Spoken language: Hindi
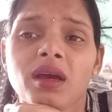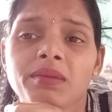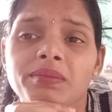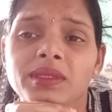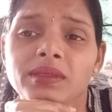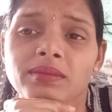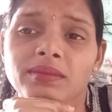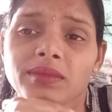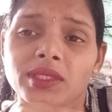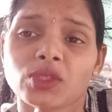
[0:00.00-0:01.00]

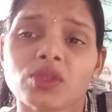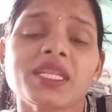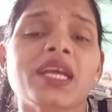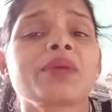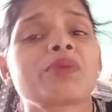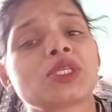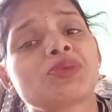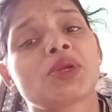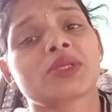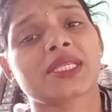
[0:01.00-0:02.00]
हम सोचने के लिए
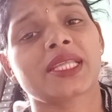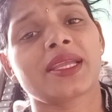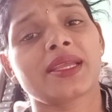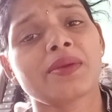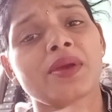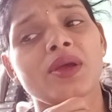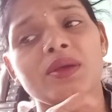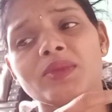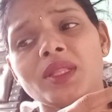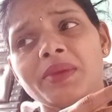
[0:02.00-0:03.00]
मजबूर हो जाते हैं
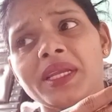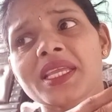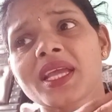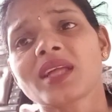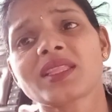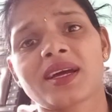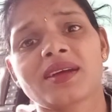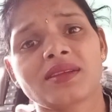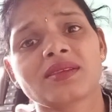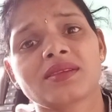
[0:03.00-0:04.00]
मतलब ये क्या
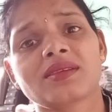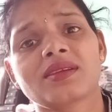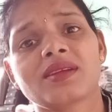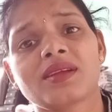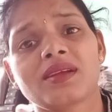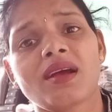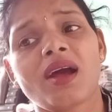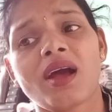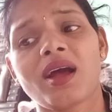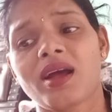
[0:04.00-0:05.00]

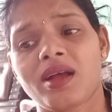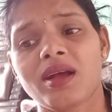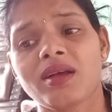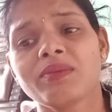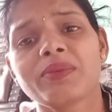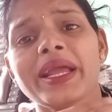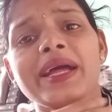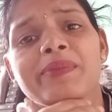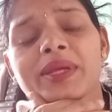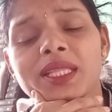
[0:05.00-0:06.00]
था
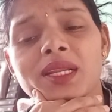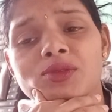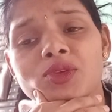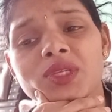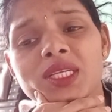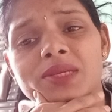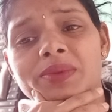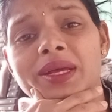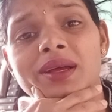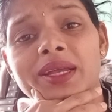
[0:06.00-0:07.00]
बड़ा मतलब सोचने से
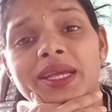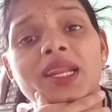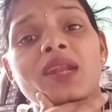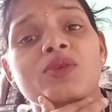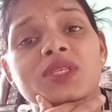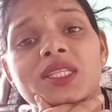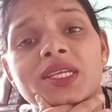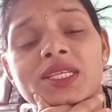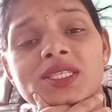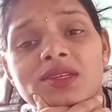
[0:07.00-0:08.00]
बड़ा हैरान हो
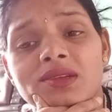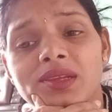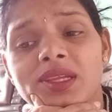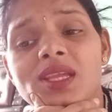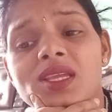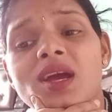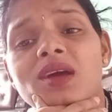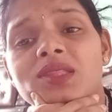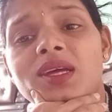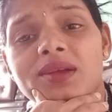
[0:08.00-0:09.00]
जाते हैं इंसान ये क्या
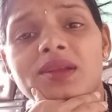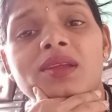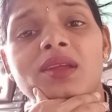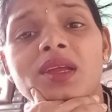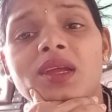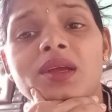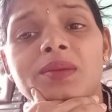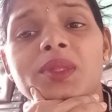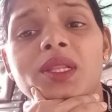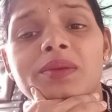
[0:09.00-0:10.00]
था
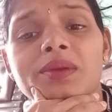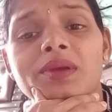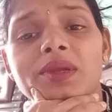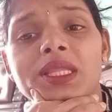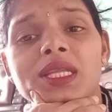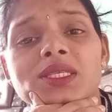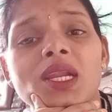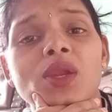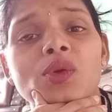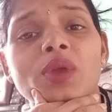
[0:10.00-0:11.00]
मतलब इतने
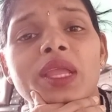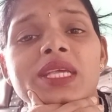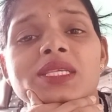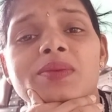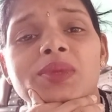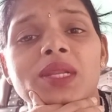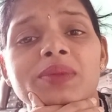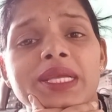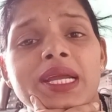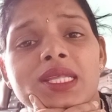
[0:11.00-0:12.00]
सारे लोग को कैसे
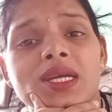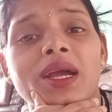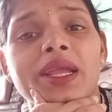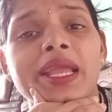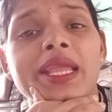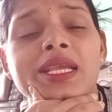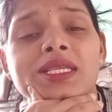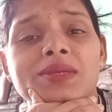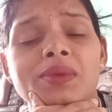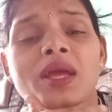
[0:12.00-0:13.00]
मतलब दिखाई देगा एक
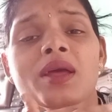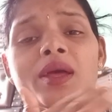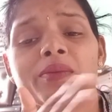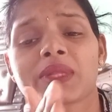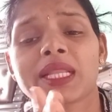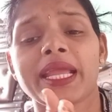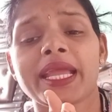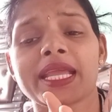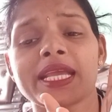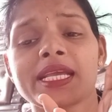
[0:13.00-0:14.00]
ही थिंग मतलब
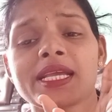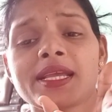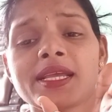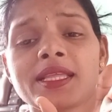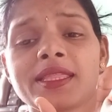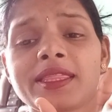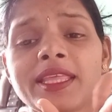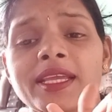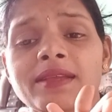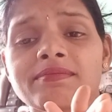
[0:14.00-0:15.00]
एक ही
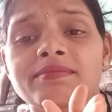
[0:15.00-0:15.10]
थिंग